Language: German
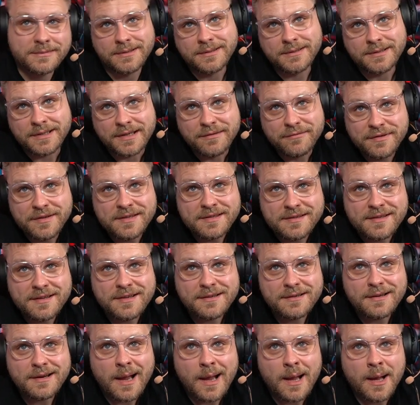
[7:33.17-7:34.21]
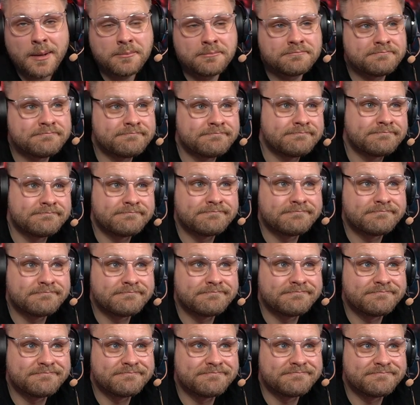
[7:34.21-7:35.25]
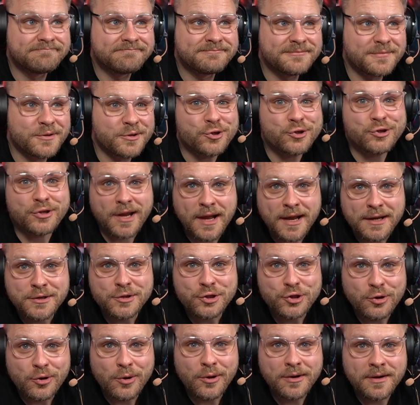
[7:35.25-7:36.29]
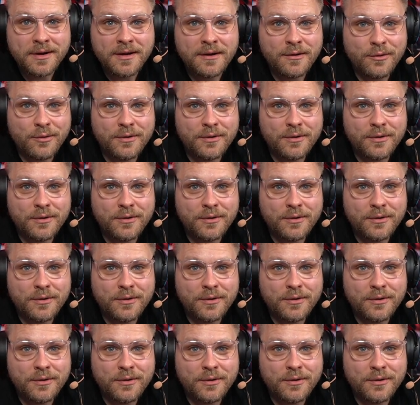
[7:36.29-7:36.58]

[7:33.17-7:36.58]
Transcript: den witzigen Namen Steinschleuder